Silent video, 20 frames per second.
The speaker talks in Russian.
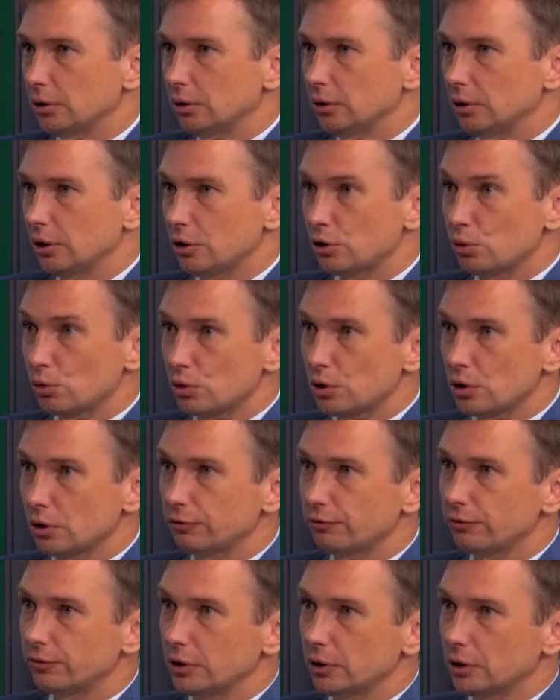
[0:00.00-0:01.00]
ресурсов,
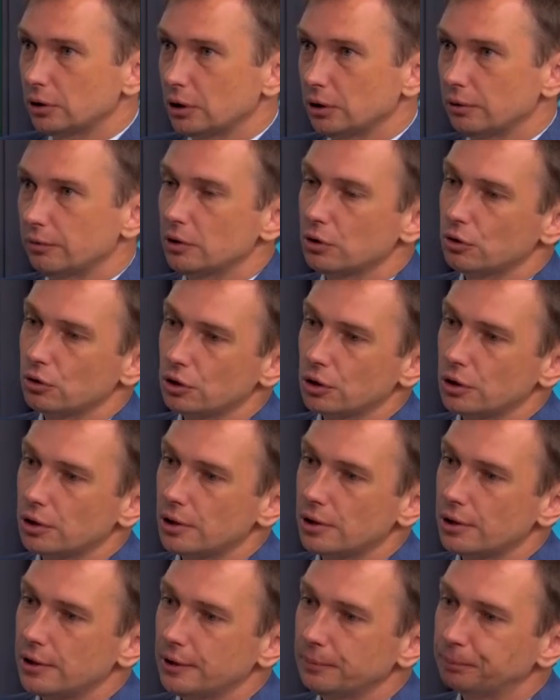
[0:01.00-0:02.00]
всех соответствующих
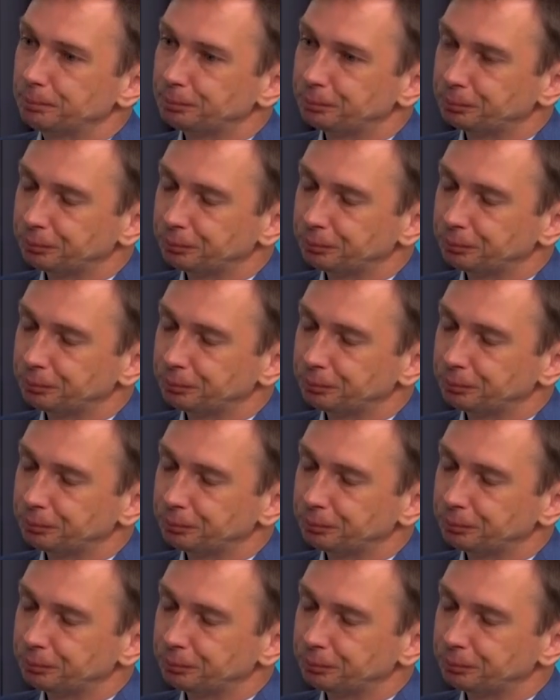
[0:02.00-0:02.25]
систем,